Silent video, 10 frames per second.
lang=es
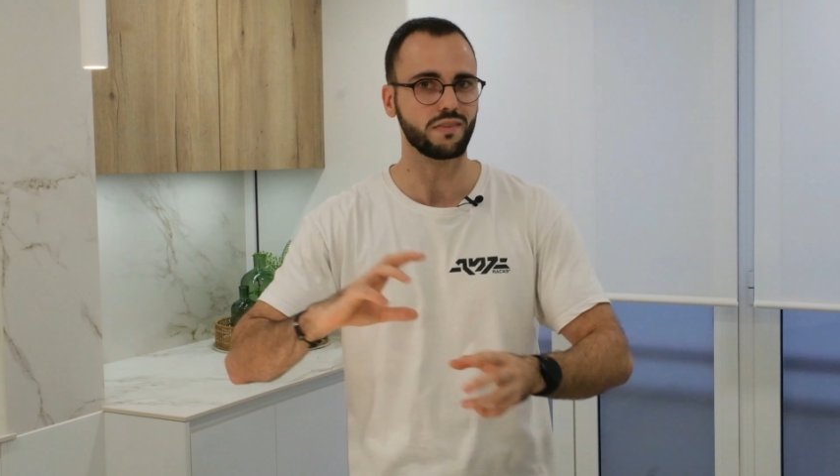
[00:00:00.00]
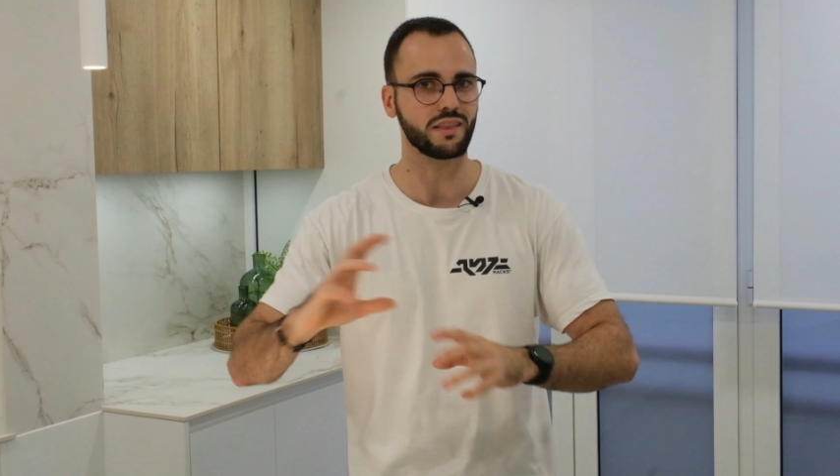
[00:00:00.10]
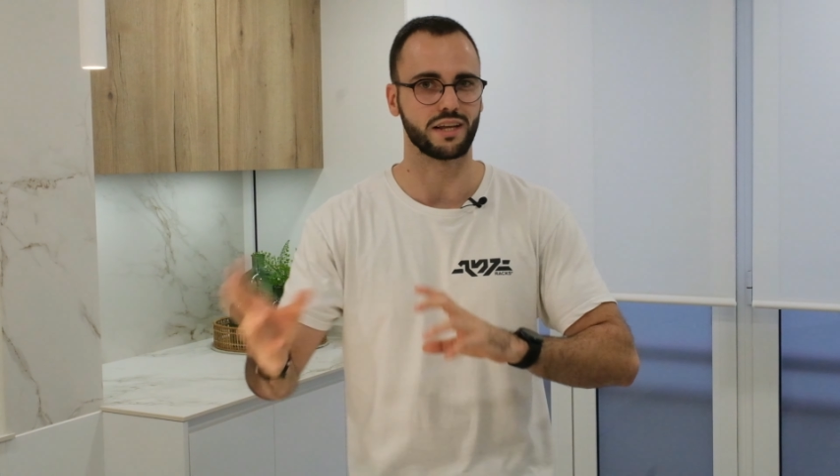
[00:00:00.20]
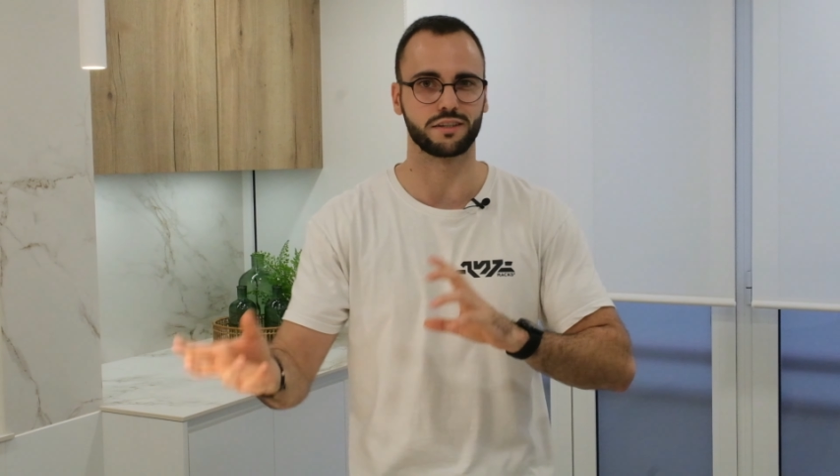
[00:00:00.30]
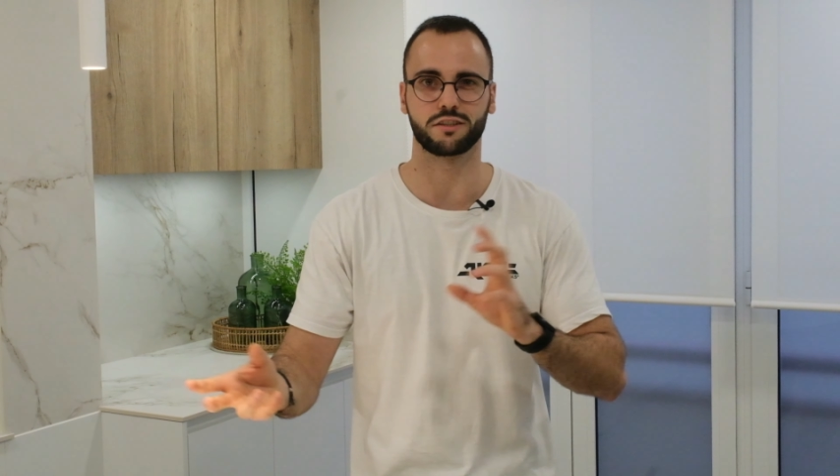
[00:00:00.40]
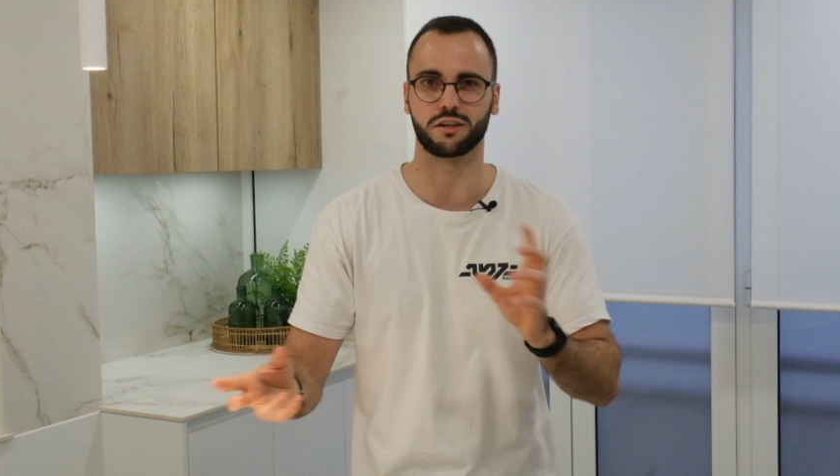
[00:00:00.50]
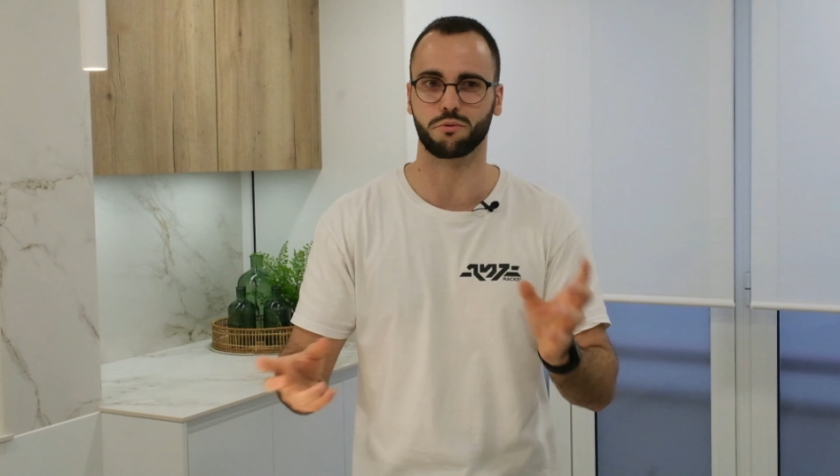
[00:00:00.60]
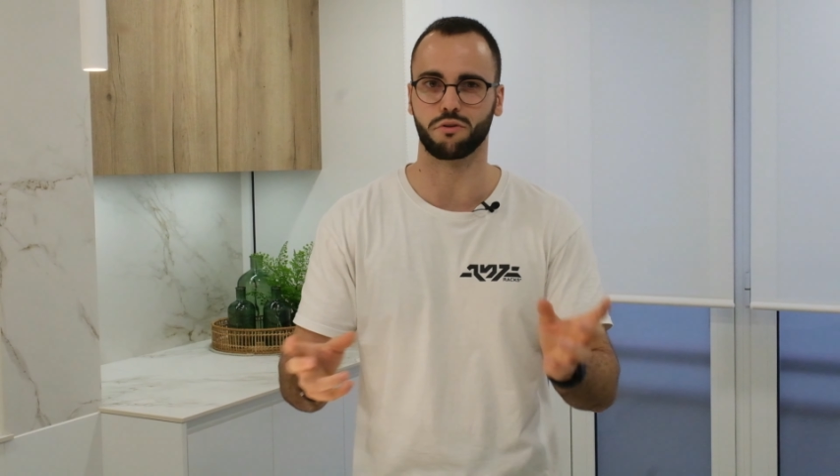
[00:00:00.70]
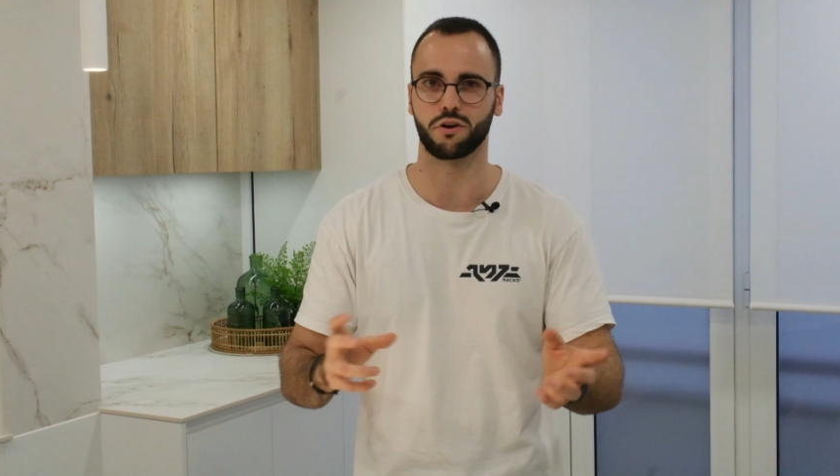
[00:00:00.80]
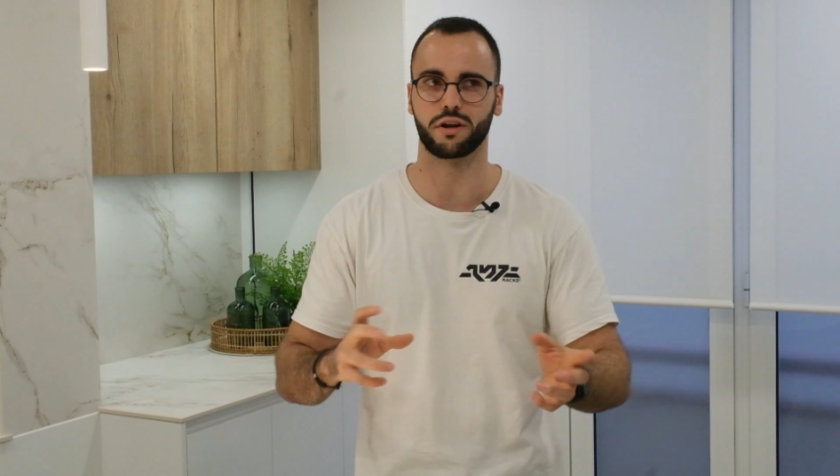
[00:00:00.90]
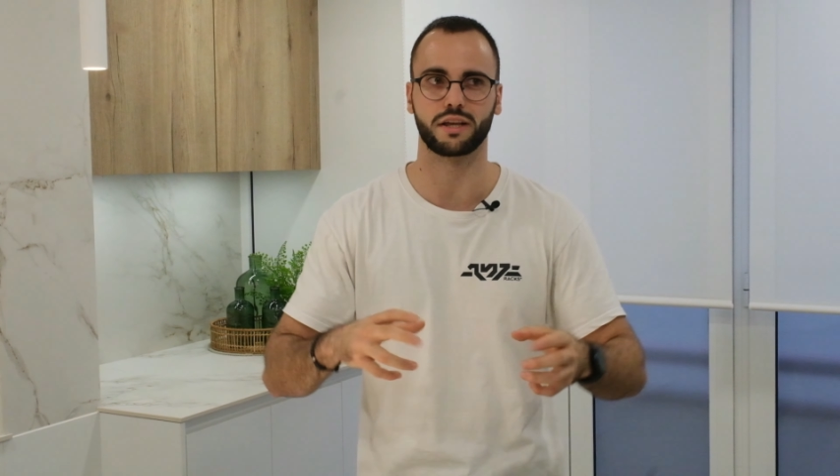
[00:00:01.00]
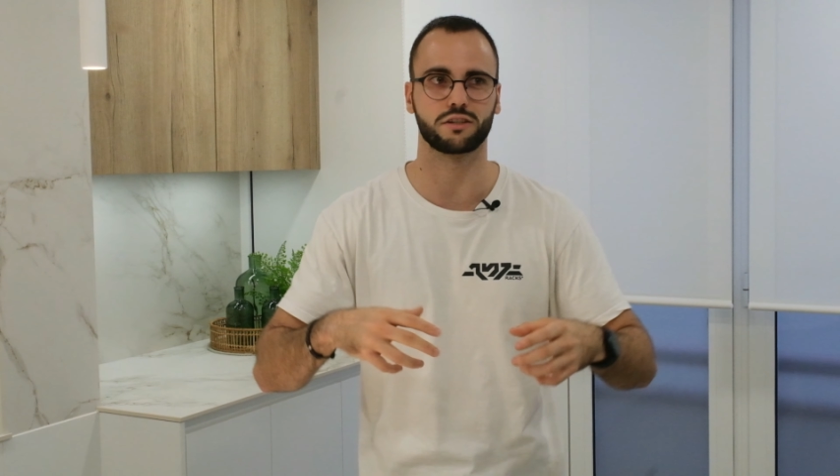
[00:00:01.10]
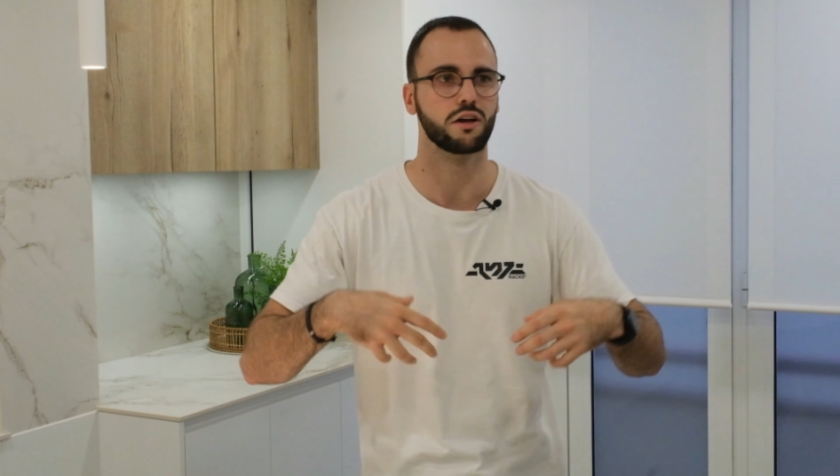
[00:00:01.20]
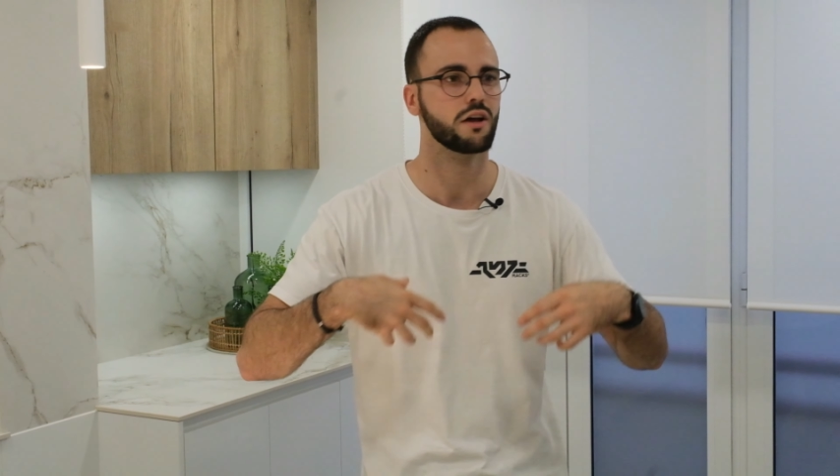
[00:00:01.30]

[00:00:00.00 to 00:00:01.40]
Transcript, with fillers: las distribuciones,